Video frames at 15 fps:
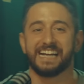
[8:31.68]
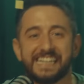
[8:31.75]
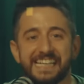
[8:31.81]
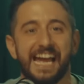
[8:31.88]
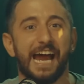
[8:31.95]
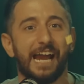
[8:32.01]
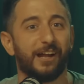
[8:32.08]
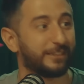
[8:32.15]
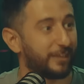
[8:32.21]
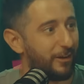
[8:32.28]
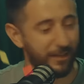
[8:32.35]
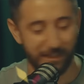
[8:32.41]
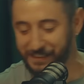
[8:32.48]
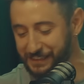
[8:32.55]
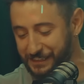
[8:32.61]
quiero! ¡Te
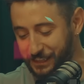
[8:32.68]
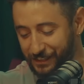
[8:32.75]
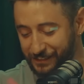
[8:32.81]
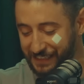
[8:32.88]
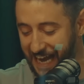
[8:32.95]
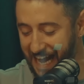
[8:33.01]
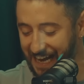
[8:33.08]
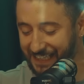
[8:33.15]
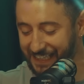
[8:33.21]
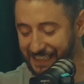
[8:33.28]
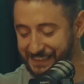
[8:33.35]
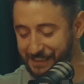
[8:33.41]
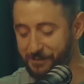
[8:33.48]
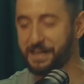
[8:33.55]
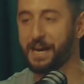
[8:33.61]
lo he dicho ya! ¿Quién
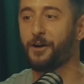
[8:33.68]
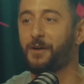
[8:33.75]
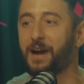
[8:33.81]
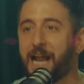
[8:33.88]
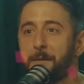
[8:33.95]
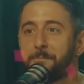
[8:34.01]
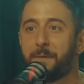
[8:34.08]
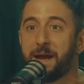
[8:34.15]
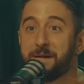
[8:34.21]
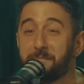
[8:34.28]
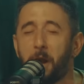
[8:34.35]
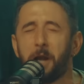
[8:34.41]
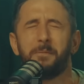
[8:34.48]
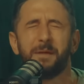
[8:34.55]
se viene a jugar al paintball